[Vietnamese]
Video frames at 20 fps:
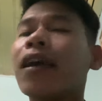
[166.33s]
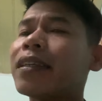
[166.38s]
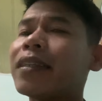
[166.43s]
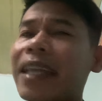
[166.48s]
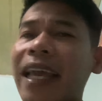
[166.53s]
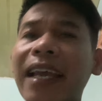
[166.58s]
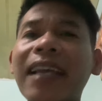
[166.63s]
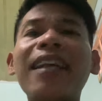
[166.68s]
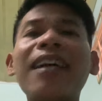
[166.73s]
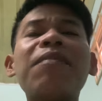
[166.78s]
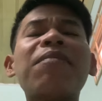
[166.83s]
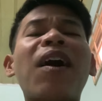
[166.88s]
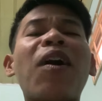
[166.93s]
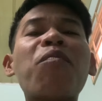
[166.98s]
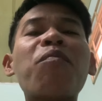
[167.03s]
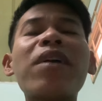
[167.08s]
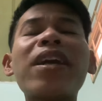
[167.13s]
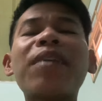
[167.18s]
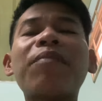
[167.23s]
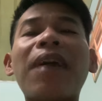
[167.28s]
vậy đó mà
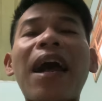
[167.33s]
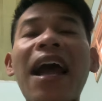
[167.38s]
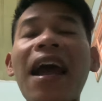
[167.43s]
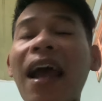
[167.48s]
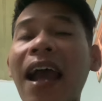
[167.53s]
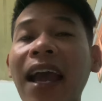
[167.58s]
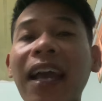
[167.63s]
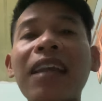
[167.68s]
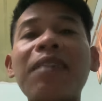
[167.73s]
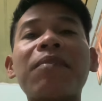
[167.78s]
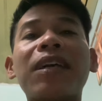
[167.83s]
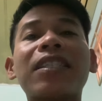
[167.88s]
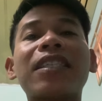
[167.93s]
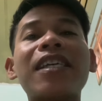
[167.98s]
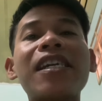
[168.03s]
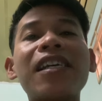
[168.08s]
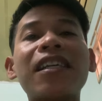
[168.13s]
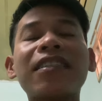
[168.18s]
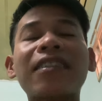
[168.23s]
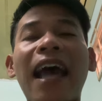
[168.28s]
không biết mà ai mà
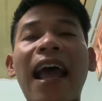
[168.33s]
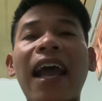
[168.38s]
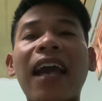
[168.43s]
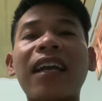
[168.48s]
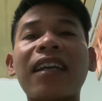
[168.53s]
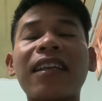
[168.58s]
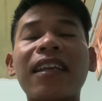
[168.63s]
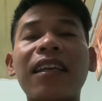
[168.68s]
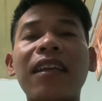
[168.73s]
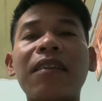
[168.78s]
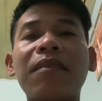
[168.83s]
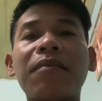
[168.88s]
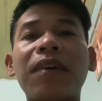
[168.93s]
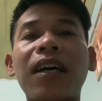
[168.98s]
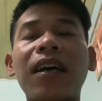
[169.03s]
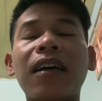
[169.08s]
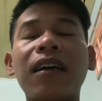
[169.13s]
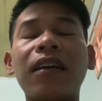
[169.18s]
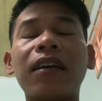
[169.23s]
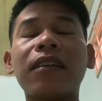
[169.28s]
xuyên tạc gì mà
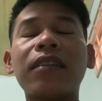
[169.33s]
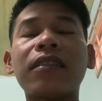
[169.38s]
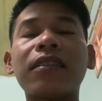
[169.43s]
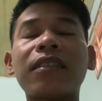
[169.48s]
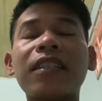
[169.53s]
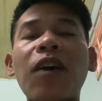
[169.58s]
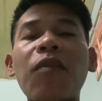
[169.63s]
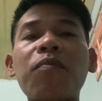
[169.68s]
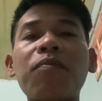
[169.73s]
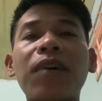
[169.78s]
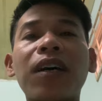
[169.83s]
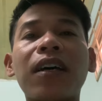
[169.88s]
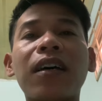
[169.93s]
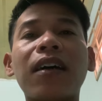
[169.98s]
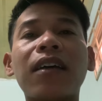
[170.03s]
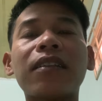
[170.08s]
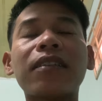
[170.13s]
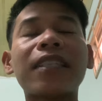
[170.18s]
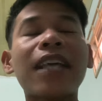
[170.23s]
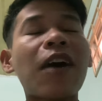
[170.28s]
ờ, xong
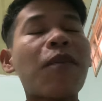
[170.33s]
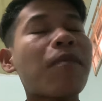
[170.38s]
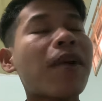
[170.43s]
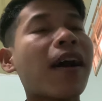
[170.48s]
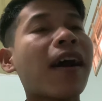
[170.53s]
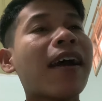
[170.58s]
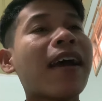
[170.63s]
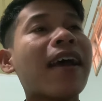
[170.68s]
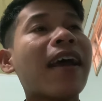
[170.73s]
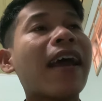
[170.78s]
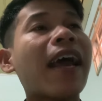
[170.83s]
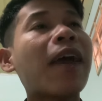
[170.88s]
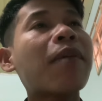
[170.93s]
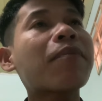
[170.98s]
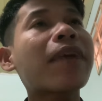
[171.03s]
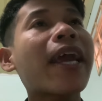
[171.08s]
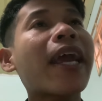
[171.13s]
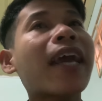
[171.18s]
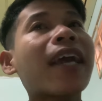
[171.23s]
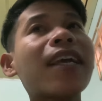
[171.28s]
mà sao mà
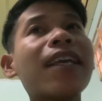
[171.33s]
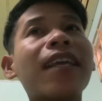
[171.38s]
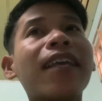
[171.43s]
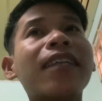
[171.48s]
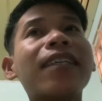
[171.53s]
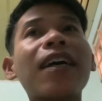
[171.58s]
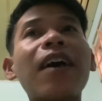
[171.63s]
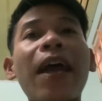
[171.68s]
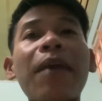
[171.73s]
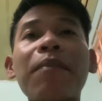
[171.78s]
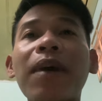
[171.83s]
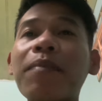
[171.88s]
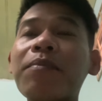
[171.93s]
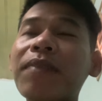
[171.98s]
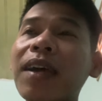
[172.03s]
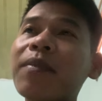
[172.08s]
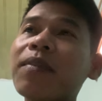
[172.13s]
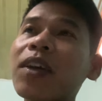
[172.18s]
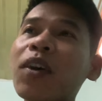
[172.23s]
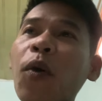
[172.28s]
em nghe cái gì sao em em
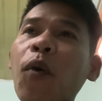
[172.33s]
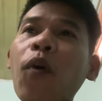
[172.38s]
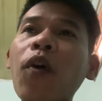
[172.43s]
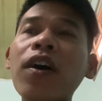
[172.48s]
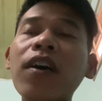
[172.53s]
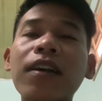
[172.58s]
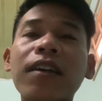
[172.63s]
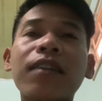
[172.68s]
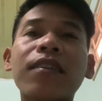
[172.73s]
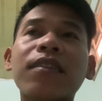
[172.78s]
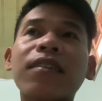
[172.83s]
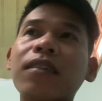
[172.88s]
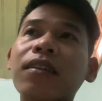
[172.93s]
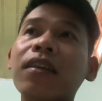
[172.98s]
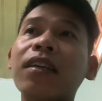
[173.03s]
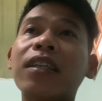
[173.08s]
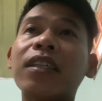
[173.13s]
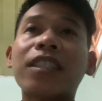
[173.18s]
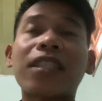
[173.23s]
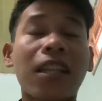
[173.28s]
em nói ủa
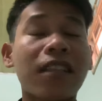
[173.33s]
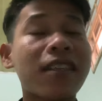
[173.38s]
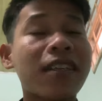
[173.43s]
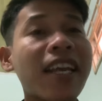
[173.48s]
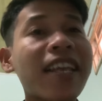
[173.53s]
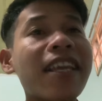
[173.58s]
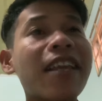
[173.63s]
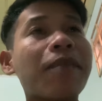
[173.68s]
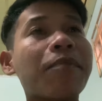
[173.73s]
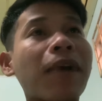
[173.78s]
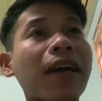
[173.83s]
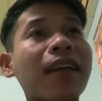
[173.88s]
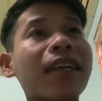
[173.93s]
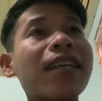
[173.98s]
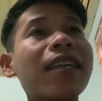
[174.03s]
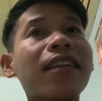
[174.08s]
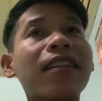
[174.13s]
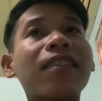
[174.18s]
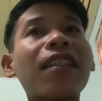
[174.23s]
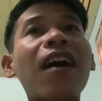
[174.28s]
cái gì mà
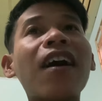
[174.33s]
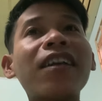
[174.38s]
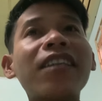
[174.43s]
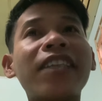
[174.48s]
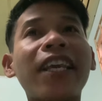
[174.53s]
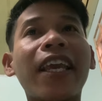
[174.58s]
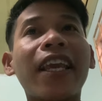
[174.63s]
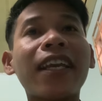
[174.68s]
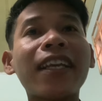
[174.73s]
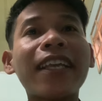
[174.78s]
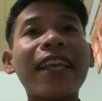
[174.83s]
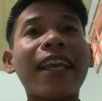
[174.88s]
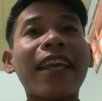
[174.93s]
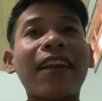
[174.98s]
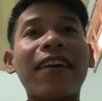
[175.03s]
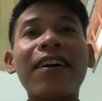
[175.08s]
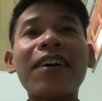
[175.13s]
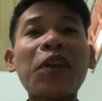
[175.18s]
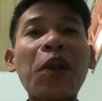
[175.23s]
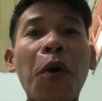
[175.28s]
cái gì tới chuyện gì
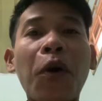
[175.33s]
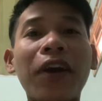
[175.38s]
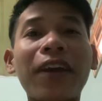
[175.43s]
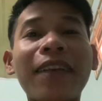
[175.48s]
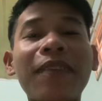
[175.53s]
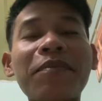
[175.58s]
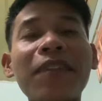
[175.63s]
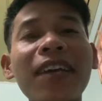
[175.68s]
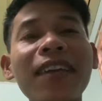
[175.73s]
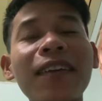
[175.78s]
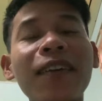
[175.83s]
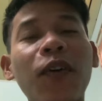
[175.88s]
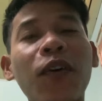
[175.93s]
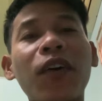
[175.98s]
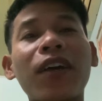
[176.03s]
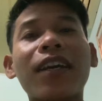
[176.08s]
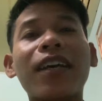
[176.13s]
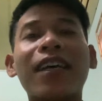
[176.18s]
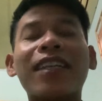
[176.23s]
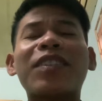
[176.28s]
nữa rồi em nói
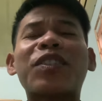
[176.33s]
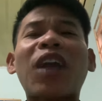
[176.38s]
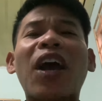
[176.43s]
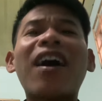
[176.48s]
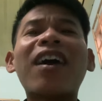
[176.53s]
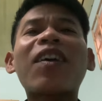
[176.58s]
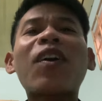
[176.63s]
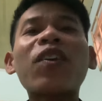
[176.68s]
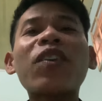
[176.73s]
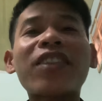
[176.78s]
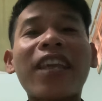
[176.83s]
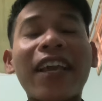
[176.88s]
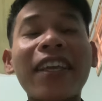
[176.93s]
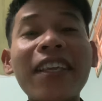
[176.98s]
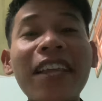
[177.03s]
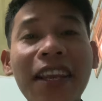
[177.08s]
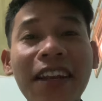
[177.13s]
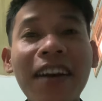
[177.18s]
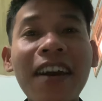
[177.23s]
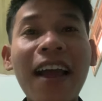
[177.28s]
trời có
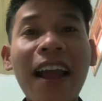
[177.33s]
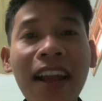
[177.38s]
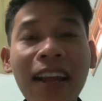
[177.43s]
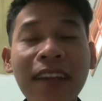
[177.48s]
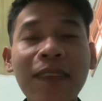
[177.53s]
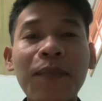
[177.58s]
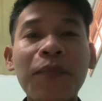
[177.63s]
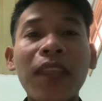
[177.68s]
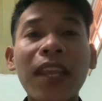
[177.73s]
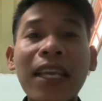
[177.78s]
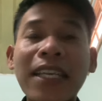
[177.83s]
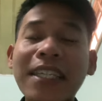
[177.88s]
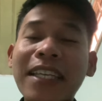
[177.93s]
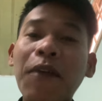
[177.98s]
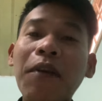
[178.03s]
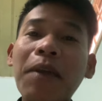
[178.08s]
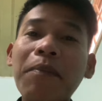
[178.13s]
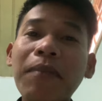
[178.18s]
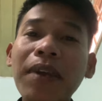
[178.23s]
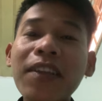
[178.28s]
chuyện gì nữa hả
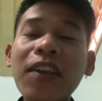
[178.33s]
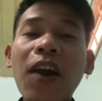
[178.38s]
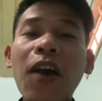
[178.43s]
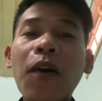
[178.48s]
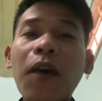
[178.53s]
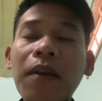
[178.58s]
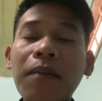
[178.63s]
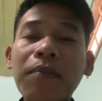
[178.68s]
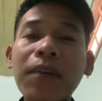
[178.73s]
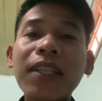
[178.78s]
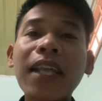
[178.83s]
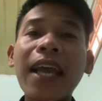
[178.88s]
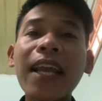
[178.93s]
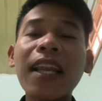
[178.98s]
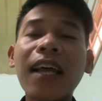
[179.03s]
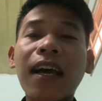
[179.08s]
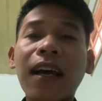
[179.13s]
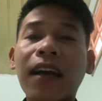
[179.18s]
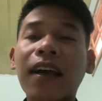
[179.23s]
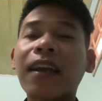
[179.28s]
xong em mới vô em mới thấy
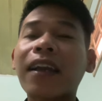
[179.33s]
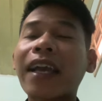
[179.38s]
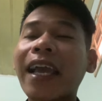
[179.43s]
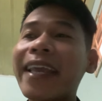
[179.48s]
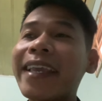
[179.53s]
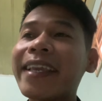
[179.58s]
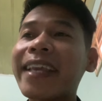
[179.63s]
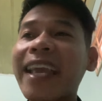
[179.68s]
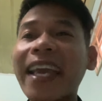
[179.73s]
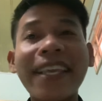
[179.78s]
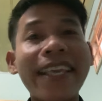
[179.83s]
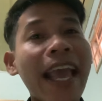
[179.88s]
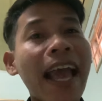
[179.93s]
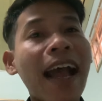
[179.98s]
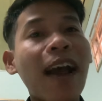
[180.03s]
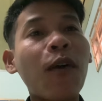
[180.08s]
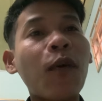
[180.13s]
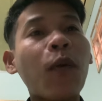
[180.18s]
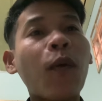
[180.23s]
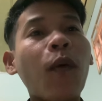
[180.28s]
là cây cây
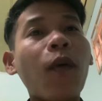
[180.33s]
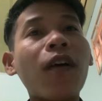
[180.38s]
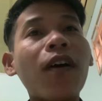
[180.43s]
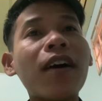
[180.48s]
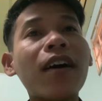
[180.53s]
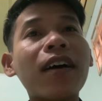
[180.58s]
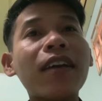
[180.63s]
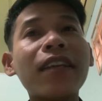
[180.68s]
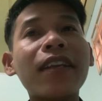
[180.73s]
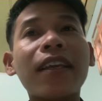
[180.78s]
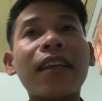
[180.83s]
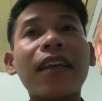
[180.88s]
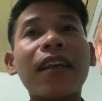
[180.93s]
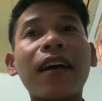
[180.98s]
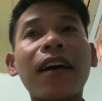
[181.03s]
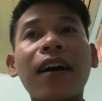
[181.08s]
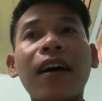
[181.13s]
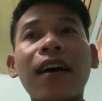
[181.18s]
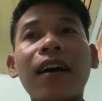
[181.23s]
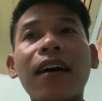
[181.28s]
dao của gì
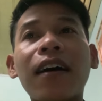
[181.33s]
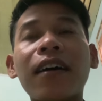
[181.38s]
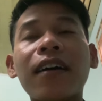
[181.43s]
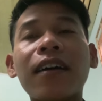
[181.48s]
à,